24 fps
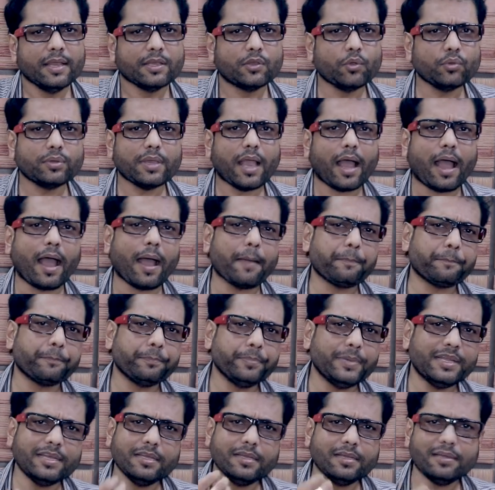क्योंकि
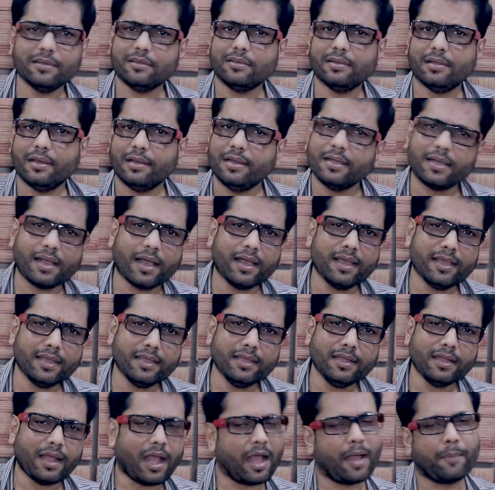आपने लिखा है
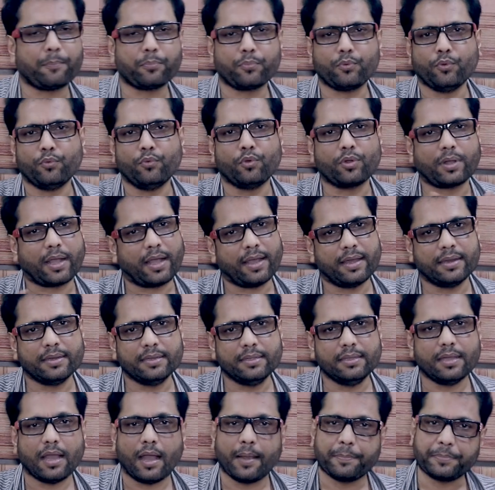आपको वो
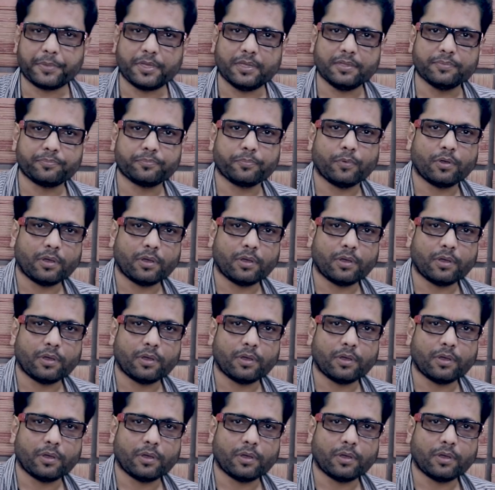कहानी आपकी